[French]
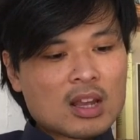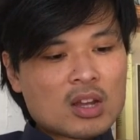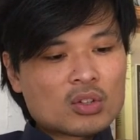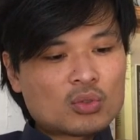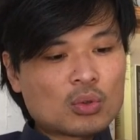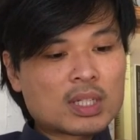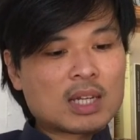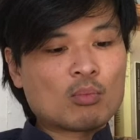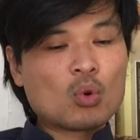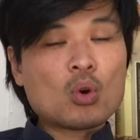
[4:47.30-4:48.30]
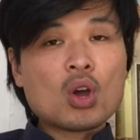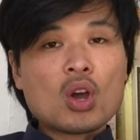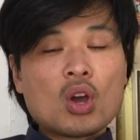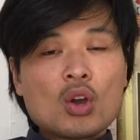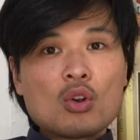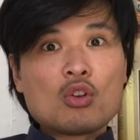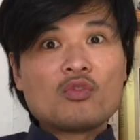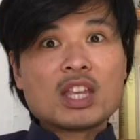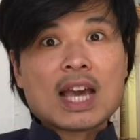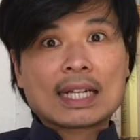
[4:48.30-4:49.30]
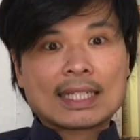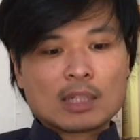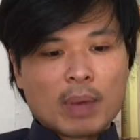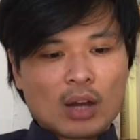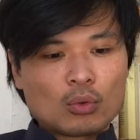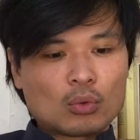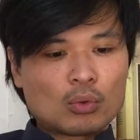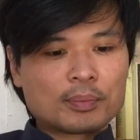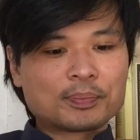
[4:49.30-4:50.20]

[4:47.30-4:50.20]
Sur ces mots, le vieillard disparut.